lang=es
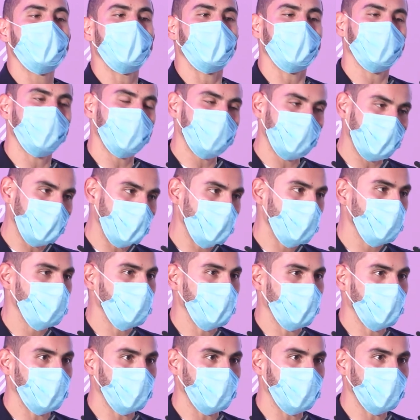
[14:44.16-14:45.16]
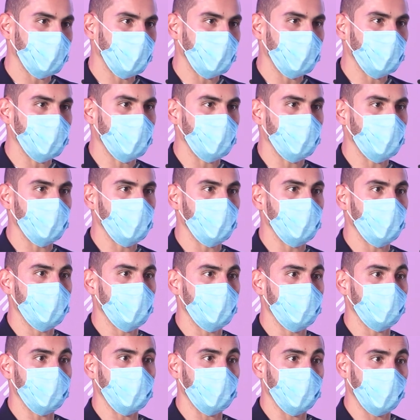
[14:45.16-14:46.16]
la clínica Ocean Clinic
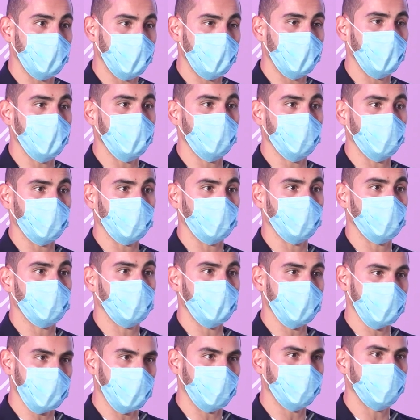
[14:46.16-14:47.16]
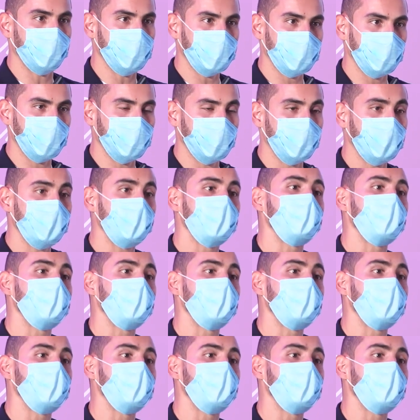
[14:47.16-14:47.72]
con mi colega el doctor Richard Fucking